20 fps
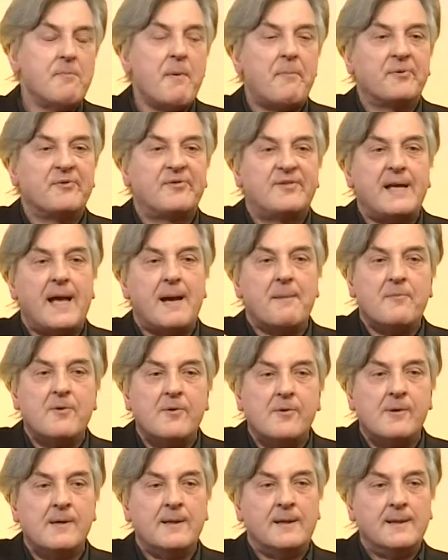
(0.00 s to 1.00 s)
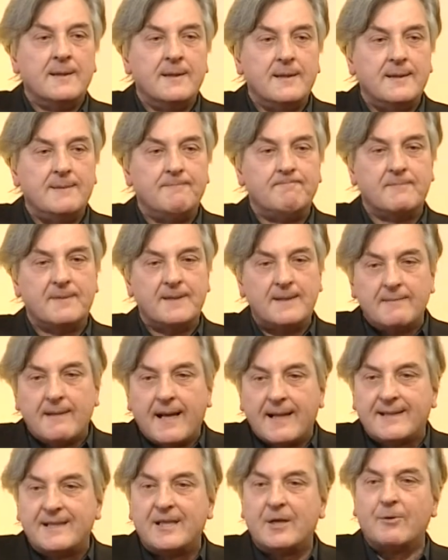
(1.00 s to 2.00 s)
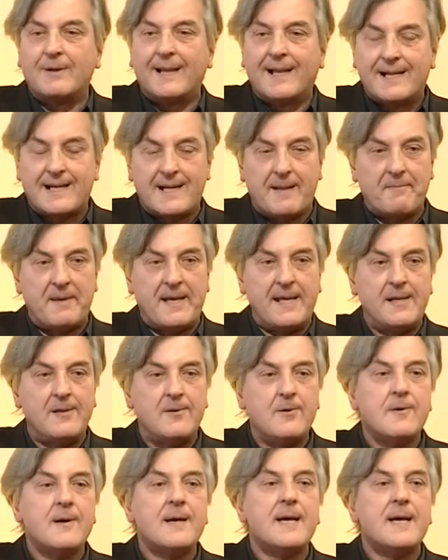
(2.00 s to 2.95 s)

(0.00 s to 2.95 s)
possiamo ehm, articolarla meglio?